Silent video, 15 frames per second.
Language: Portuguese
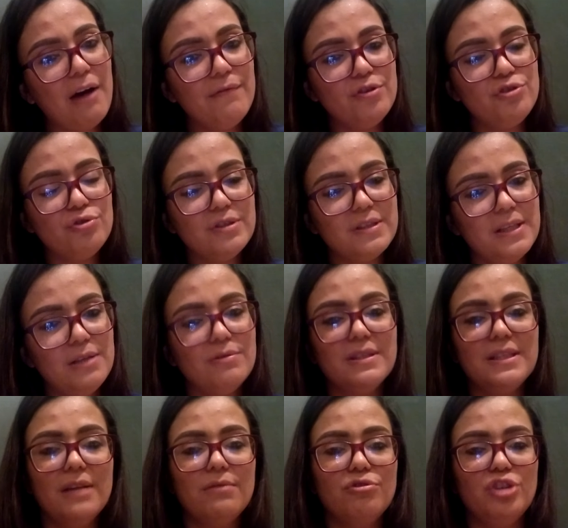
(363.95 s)
o videozinho
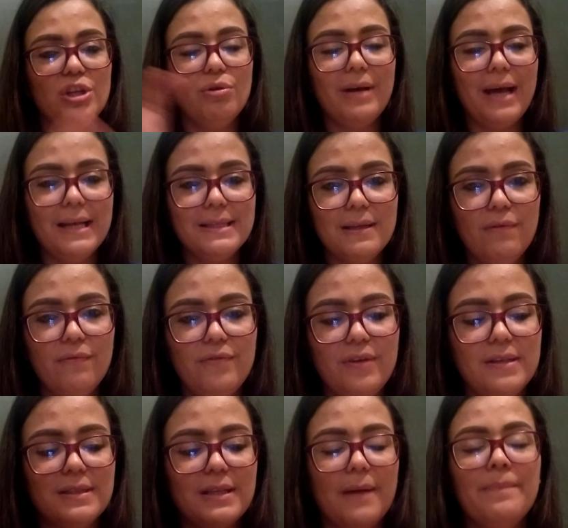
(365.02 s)
sendo de educação
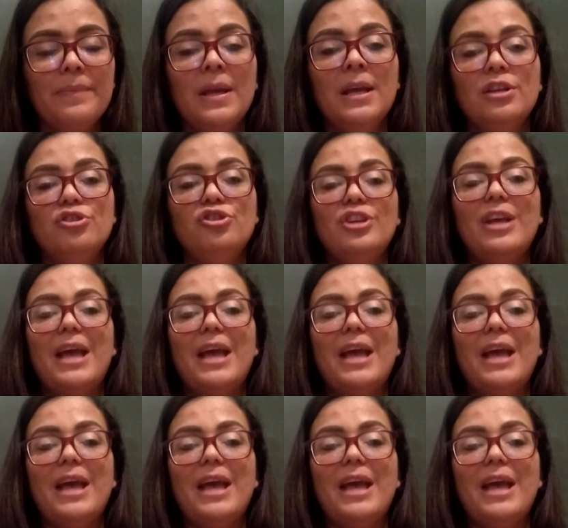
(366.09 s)
física, de